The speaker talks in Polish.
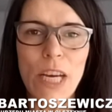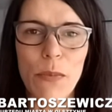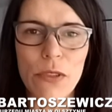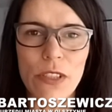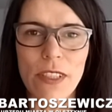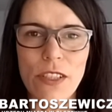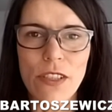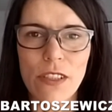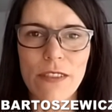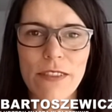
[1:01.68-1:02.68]

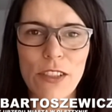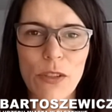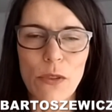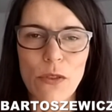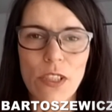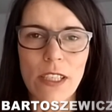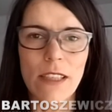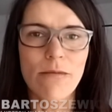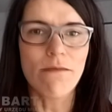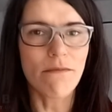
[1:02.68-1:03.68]
ponieważ e, wiadomo, że
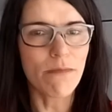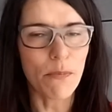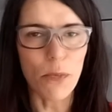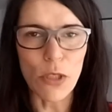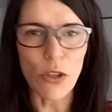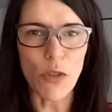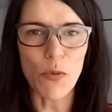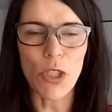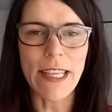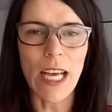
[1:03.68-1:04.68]

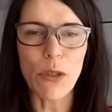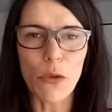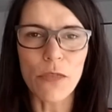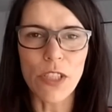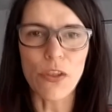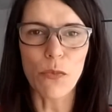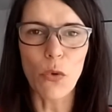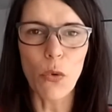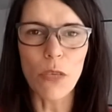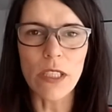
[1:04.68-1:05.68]
ktoś przed nami również
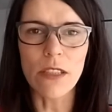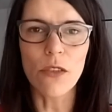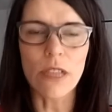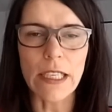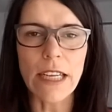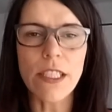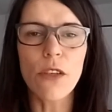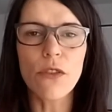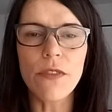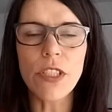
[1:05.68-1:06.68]
mógł ich dotykać,
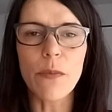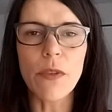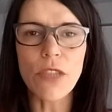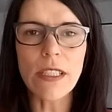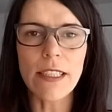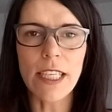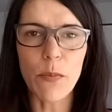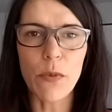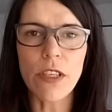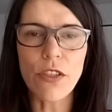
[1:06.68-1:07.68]
ale oczywiście my wszystkie
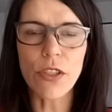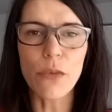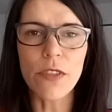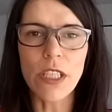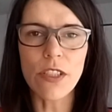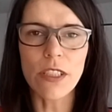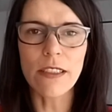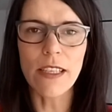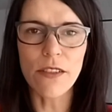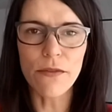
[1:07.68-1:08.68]
takie powierzchnie również
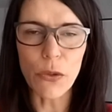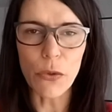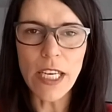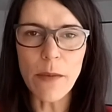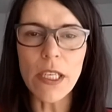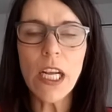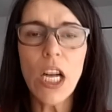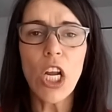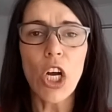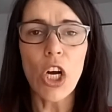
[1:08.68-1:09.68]
dezynfekujemy,
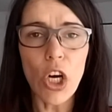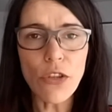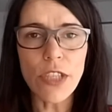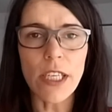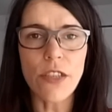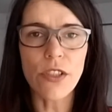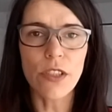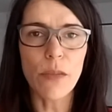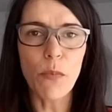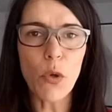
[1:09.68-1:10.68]

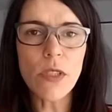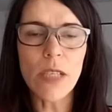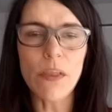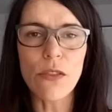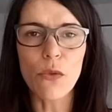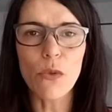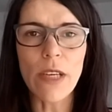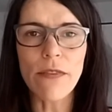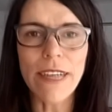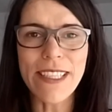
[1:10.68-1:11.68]
chociaż plusem jest
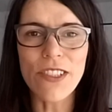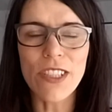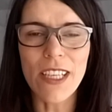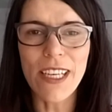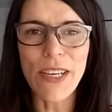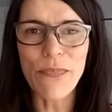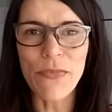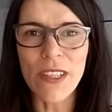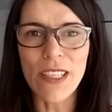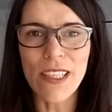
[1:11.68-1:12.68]
tutaj fakt, że
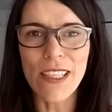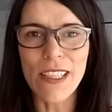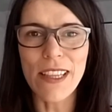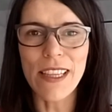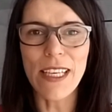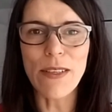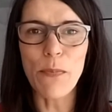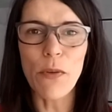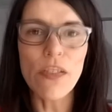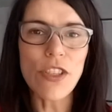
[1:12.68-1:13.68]
mm,
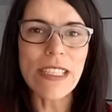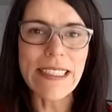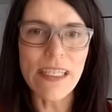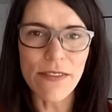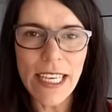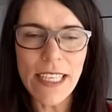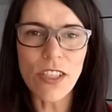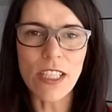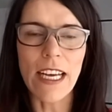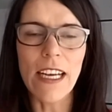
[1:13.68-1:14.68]
te powierzchnie
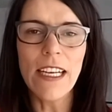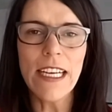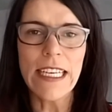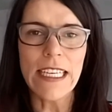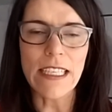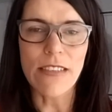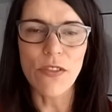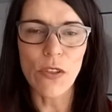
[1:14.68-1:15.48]
zewnętrzne, e,